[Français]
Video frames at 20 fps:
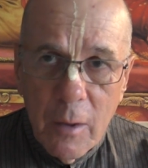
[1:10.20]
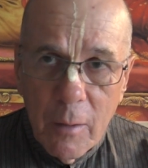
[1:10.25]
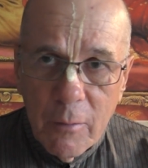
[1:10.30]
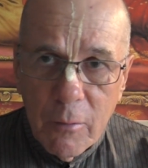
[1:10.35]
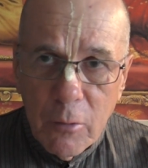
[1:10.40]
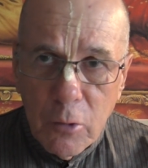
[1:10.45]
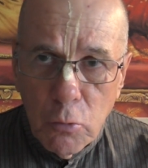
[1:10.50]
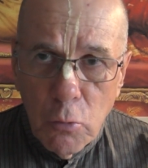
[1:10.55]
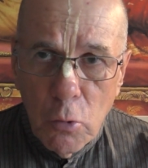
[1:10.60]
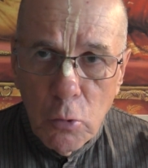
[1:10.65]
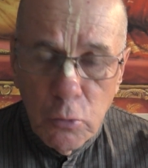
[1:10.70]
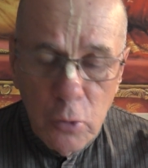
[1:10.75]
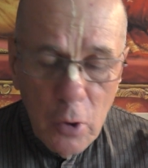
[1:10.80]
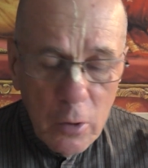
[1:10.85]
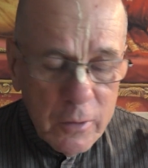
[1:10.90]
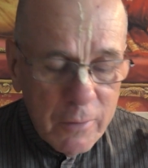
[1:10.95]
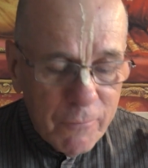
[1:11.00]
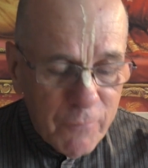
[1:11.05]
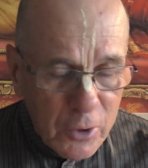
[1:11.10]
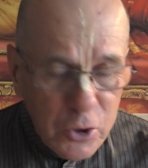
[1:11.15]
les trois
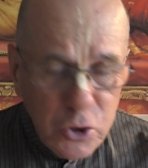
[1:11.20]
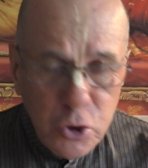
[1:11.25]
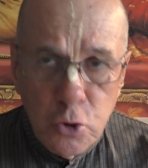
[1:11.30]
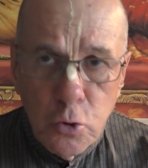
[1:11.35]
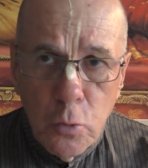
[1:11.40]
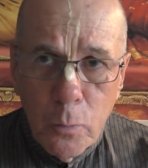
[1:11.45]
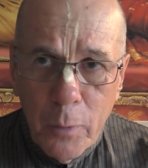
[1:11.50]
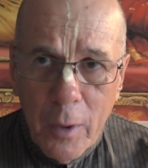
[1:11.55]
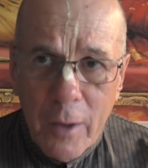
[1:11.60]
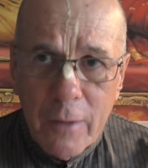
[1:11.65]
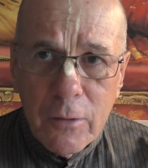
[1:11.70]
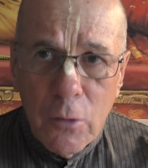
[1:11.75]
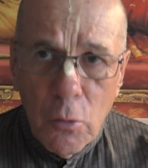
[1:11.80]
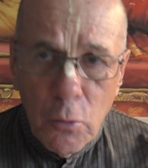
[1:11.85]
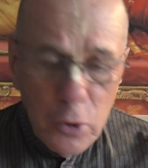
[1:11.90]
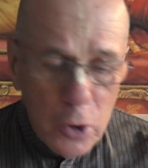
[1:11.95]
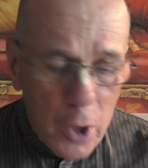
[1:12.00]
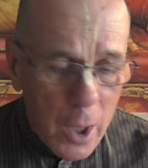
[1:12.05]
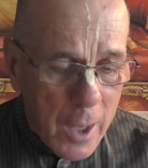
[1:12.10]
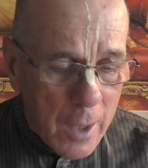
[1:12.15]
gunas, c'est vertu, passion,
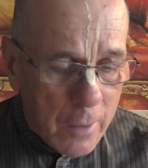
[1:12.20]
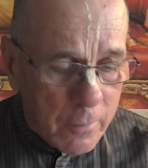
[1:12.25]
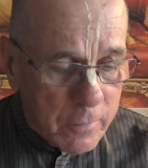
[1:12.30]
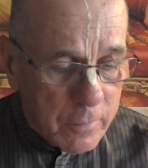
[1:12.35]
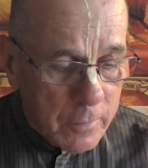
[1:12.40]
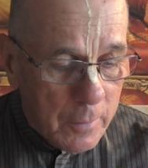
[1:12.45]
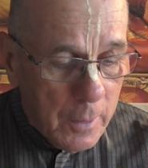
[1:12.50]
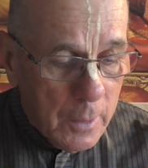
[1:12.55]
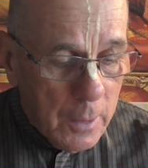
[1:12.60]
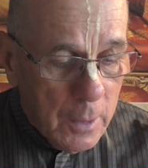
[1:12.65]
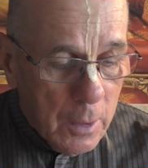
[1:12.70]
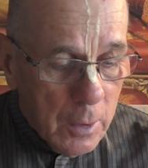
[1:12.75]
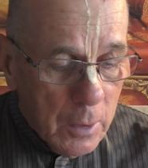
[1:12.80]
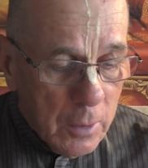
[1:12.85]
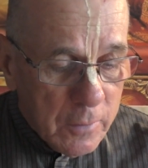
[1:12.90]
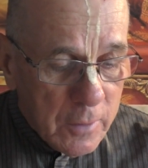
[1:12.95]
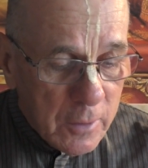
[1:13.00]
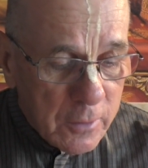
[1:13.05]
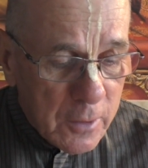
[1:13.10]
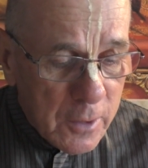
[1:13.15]
ignorance.
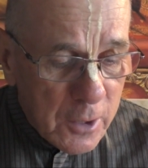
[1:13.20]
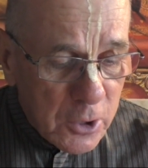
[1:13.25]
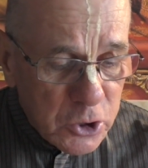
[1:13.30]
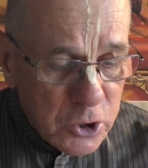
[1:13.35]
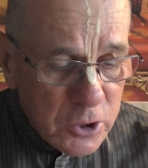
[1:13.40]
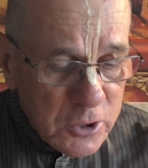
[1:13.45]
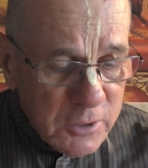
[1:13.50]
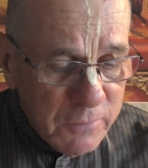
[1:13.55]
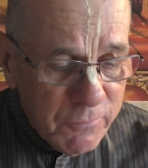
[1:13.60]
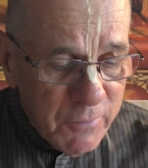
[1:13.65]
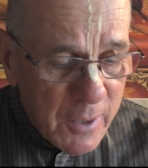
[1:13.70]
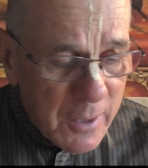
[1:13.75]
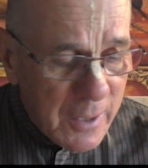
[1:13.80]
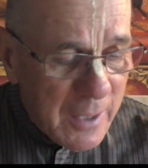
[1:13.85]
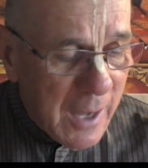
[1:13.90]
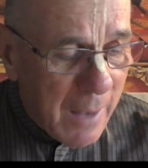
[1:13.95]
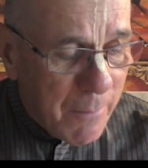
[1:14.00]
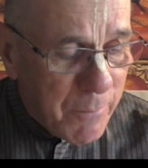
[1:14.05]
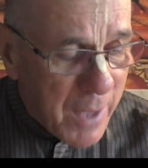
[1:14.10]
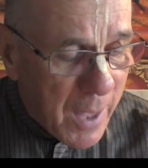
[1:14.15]
Cette énergie
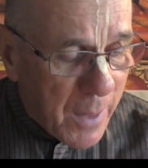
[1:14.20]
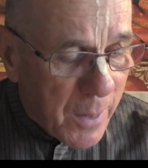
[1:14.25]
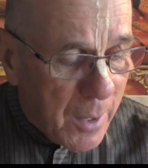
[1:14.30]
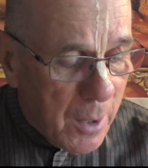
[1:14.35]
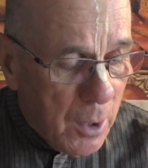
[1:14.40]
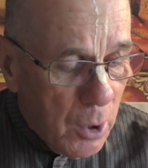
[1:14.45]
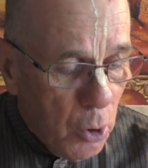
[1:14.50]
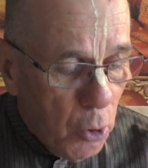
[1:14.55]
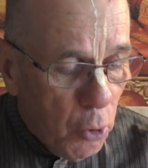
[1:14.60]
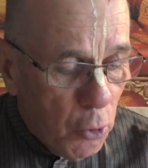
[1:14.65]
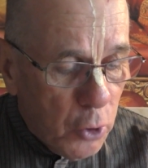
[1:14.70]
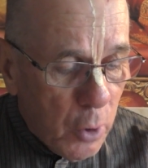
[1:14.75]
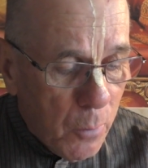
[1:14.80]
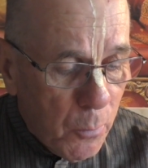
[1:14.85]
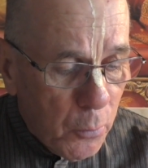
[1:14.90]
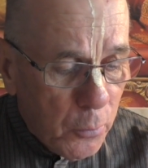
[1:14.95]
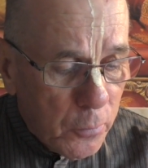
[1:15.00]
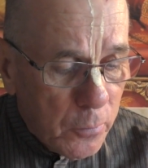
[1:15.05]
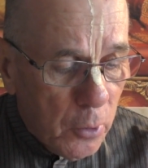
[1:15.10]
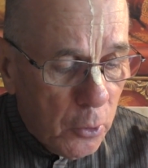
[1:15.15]
divine, la mienne, on
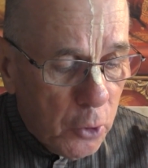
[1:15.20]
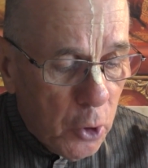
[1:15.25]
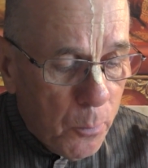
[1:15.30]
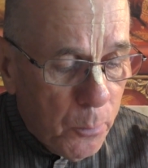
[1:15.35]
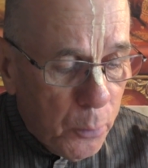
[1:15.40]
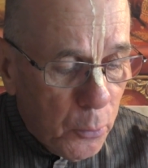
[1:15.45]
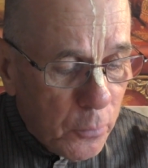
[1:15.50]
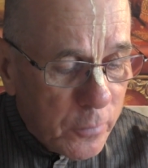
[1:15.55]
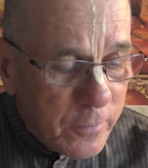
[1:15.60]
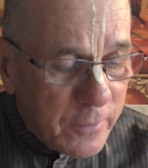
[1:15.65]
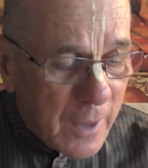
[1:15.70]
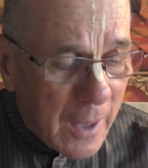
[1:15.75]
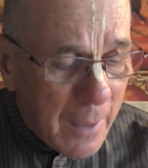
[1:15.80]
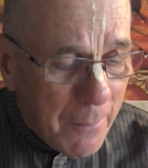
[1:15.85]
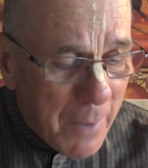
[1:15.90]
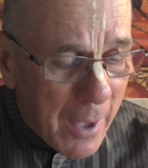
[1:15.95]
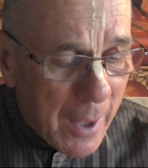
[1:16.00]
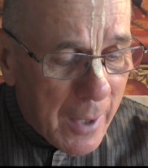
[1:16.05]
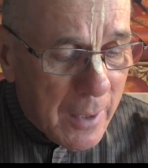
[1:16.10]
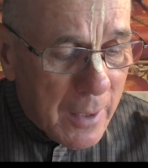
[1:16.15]
ne, on peut sans
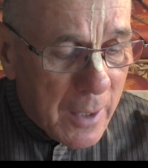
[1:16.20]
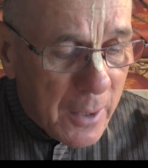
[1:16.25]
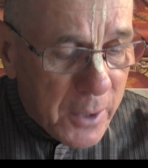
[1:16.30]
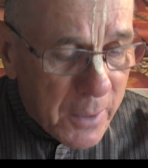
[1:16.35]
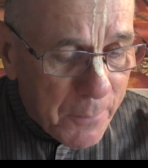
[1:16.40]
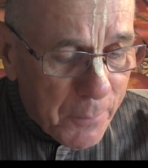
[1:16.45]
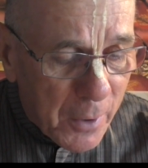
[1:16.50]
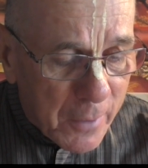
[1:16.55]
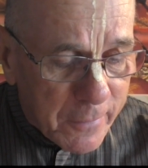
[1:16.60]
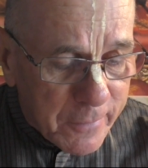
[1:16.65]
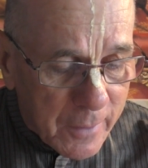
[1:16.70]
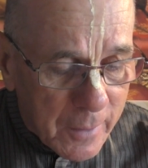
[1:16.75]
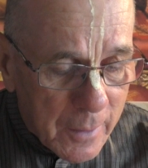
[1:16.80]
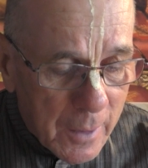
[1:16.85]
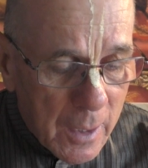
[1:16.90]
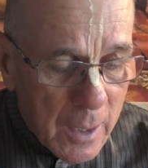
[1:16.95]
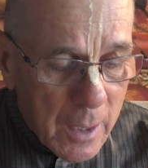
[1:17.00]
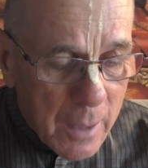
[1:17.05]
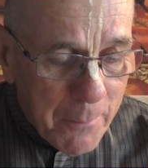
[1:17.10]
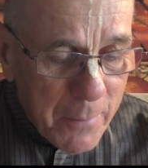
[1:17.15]
mal la dépasser.
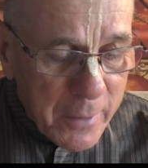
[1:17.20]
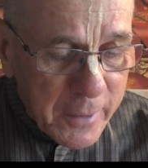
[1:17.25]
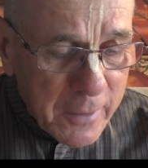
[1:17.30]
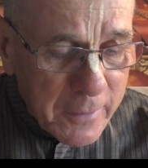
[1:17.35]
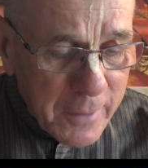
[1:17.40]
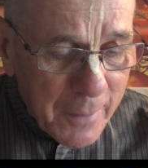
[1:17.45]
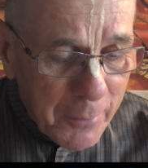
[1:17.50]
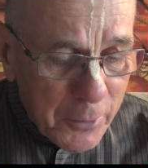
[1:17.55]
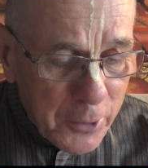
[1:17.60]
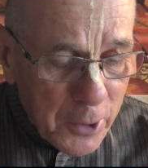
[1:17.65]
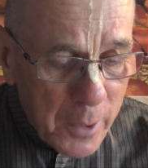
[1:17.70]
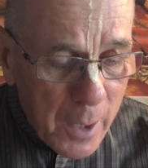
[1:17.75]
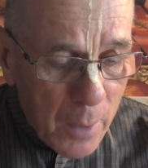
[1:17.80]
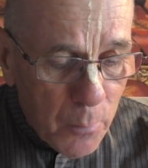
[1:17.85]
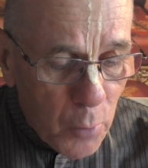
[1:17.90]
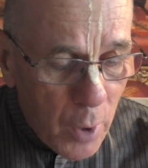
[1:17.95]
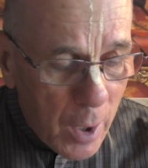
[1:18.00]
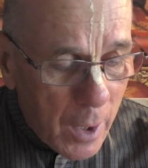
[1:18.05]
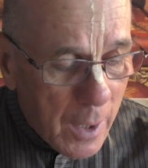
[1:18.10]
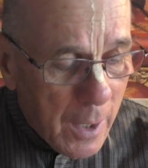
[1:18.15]
Mais qui s'abandonne à
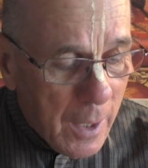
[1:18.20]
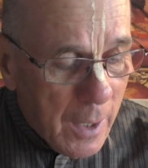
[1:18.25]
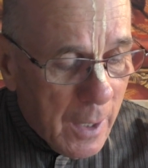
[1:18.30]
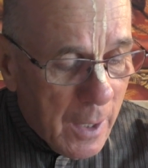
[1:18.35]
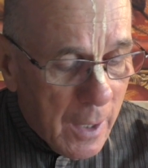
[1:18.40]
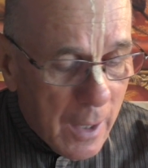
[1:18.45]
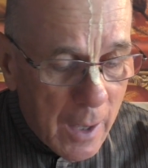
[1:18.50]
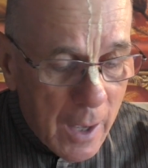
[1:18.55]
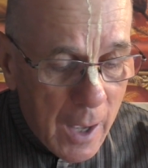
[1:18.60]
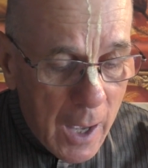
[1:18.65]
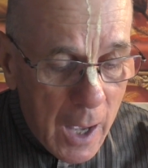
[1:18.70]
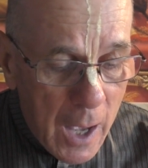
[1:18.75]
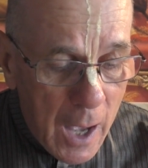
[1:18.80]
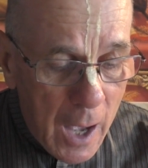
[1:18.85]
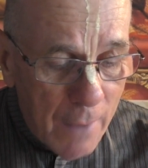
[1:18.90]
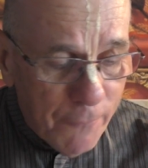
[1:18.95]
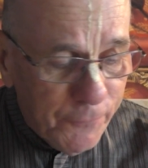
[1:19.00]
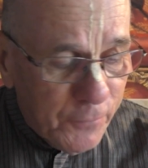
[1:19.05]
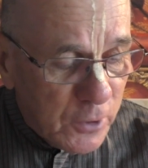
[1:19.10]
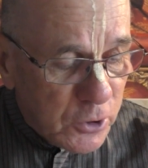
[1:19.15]
moi
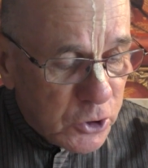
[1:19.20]
en